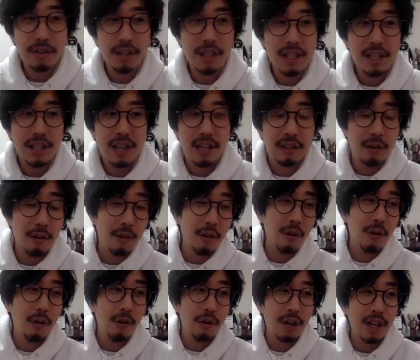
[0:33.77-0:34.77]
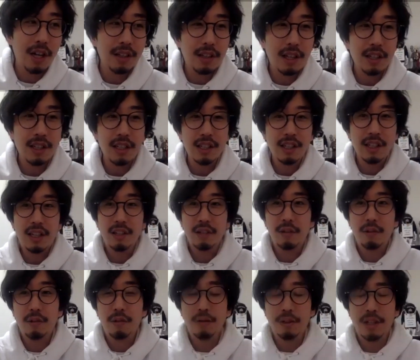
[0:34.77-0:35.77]
に、あのー、簡単に、あ
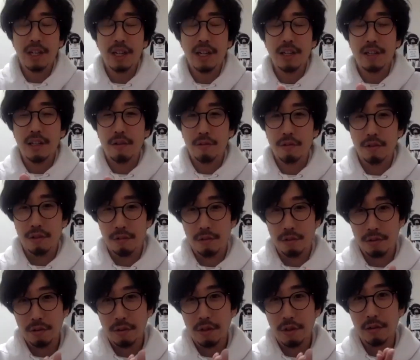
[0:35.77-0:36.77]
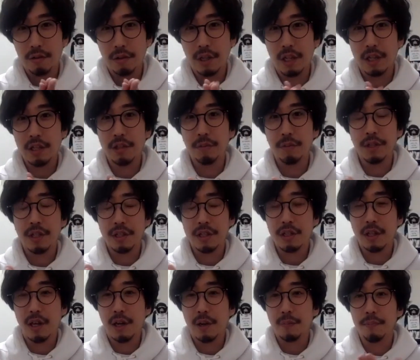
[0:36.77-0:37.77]
のー、稲毛さん、自己紹介お願いしてもいいです
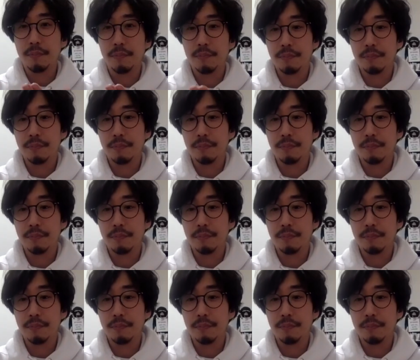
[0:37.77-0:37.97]
か。